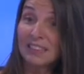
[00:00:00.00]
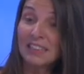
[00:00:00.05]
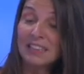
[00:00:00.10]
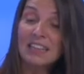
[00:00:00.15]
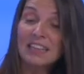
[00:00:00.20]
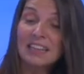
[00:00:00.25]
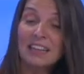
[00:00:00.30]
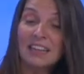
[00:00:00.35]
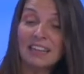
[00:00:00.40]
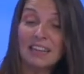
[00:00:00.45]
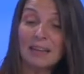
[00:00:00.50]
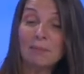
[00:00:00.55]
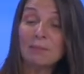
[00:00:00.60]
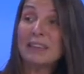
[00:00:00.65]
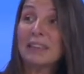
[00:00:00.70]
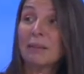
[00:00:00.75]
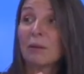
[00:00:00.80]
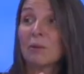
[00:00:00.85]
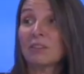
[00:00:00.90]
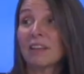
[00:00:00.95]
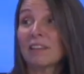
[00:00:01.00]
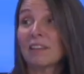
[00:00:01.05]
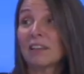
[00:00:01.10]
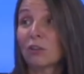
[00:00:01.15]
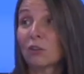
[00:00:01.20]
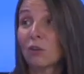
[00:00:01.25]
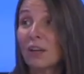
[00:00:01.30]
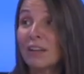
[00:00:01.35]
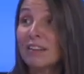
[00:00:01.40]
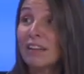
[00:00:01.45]
y realmente vamos a hacer
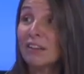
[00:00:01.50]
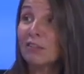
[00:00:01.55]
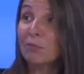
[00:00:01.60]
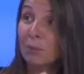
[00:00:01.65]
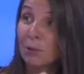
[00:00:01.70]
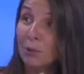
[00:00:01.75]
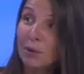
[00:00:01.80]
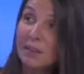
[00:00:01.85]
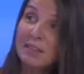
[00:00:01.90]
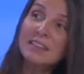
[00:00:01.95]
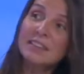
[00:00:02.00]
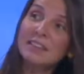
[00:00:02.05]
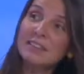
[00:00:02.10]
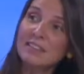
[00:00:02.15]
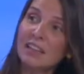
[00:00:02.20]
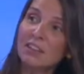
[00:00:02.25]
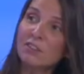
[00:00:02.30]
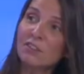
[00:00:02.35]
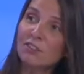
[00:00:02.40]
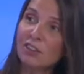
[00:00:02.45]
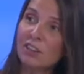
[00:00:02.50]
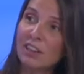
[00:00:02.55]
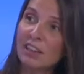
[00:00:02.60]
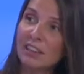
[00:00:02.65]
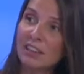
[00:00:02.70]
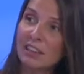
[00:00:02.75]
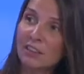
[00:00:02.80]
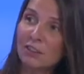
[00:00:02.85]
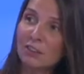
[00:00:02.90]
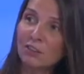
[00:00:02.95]
todas las pruebas y ensayos
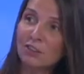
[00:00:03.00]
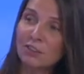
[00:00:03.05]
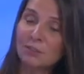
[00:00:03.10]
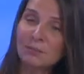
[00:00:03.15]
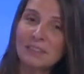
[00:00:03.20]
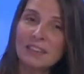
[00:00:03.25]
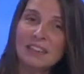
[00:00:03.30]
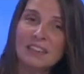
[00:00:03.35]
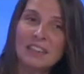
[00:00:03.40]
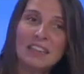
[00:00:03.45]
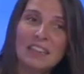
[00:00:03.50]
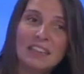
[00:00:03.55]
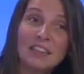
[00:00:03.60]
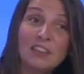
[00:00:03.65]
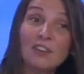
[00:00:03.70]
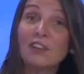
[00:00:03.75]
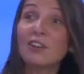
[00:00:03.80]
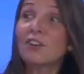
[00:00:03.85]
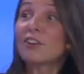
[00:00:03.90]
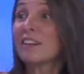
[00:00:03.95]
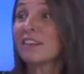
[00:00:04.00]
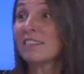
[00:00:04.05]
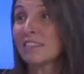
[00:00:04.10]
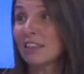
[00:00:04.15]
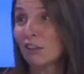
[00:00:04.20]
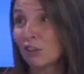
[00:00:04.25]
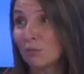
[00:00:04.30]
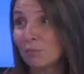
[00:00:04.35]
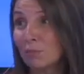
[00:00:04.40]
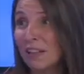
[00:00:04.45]
clínicos. Y yo creo que desde
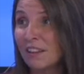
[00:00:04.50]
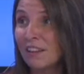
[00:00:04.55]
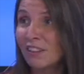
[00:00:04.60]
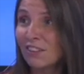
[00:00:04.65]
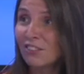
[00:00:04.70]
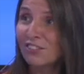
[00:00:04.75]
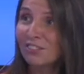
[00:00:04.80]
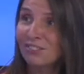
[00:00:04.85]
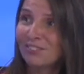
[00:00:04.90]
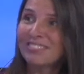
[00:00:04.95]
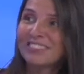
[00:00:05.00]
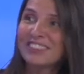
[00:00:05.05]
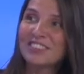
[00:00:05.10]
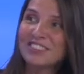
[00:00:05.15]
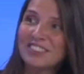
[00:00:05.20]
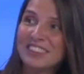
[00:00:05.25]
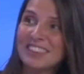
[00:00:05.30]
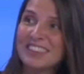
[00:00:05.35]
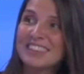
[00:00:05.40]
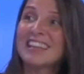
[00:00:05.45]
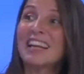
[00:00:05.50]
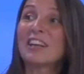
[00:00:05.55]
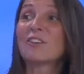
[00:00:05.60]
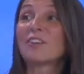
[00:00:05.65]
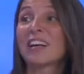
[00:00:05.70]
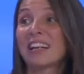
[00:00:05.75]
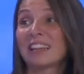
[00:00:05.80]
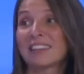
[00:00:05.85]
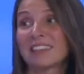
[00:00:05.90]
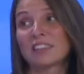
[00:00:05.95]
los medios nos tenéis que
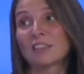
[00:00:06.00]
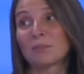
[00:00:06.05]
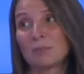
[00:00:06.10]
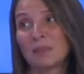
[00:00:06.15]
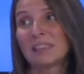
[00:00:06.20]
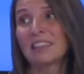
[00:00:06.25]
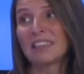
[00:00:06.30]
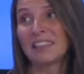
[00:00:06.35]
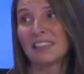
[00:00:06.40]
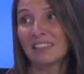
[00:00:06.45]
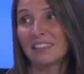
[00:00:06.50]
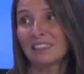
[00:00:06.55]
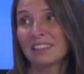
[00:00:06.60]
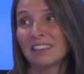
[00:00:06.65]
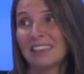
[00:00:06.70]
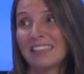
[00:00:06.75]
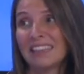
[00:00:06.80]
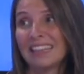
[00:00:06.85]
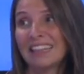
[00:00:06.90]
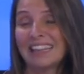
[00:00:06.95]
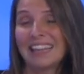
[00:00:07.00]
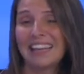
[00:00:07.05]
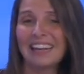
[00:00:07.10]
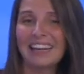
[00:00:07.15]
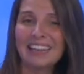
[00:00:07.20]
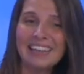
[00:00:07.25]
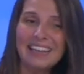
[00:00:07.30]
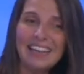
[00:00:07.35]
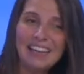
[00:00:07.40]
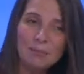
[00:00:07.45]
ayudar a transmitir que
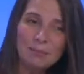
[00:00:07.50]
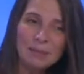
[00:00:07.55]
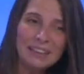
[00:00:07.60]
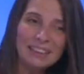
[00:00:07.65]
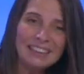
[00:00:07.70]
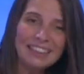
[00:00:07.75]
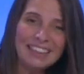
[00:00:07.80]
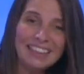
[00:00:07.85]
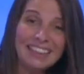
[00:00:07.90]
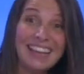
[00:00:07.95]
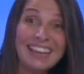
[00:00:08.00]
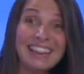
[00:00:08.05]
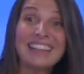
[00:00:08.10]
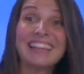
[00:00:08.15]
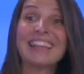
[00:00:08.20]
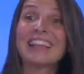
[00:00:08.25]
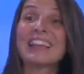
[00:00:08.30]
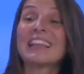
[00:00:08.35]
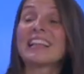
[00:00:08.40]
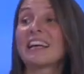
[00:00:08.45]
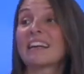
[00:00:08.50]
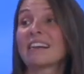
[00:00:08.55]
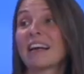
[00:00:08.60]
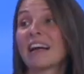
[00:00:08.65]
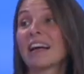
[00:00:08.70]
realmente la ciencia es la que